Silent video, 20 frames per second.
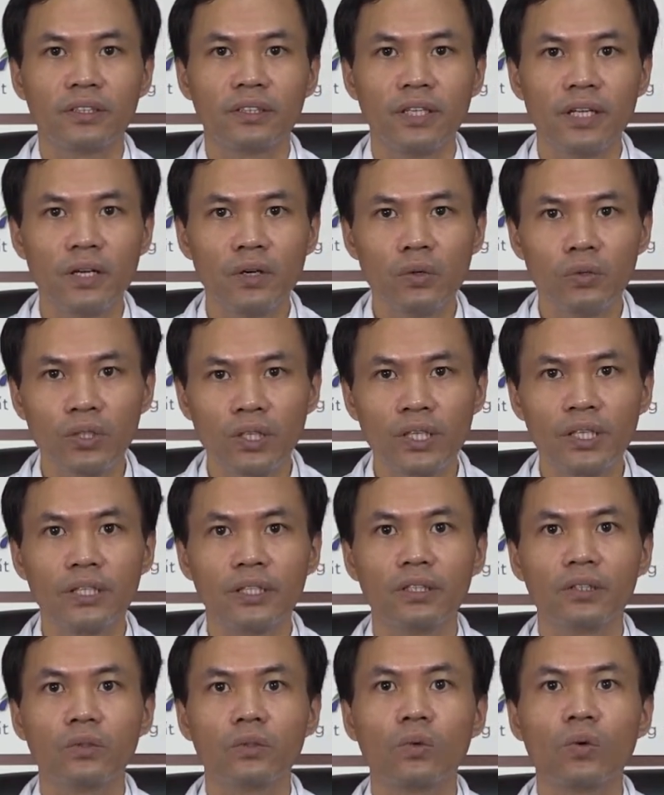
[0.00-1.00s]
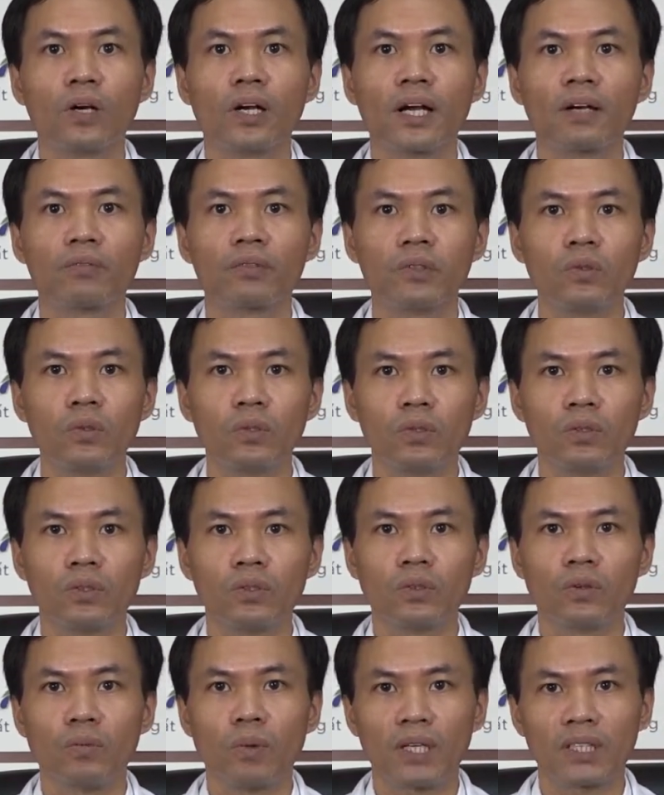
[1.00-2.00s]
điều trị thuốc kháng virus
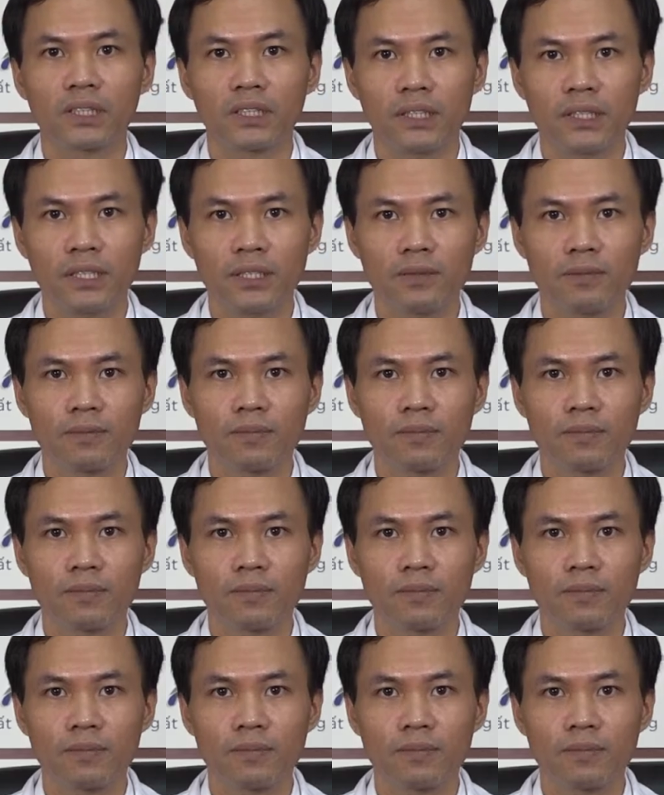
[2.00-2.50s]
của bác sĩ.